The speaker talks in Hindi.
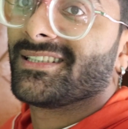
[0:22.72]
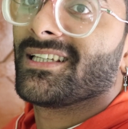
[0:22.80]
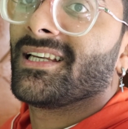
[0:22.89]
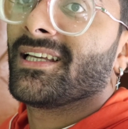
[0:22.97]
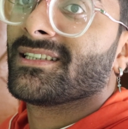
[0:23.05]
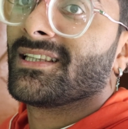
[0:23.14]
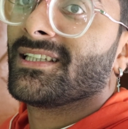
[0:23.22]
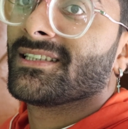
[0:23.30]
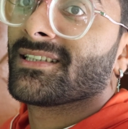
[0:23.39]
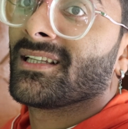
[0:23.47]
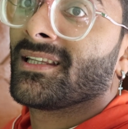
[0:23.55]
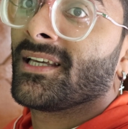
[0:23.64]
इसीलिए जल्दी
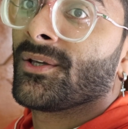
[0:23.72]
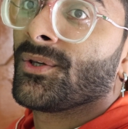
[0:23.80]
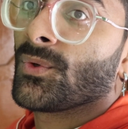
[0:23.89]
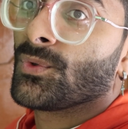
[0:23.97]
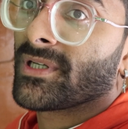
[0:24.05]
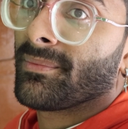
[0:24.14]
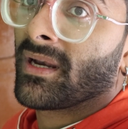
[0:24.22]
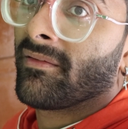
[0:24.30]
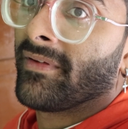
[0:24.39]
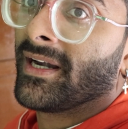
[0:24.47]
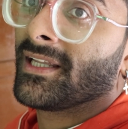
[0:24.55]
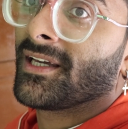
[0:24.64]
से चलते हैं क्योंकि उषा मेरा
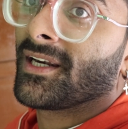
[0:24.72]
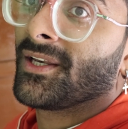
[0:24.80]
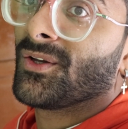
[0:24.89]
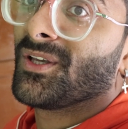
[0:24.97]
वेट कर रही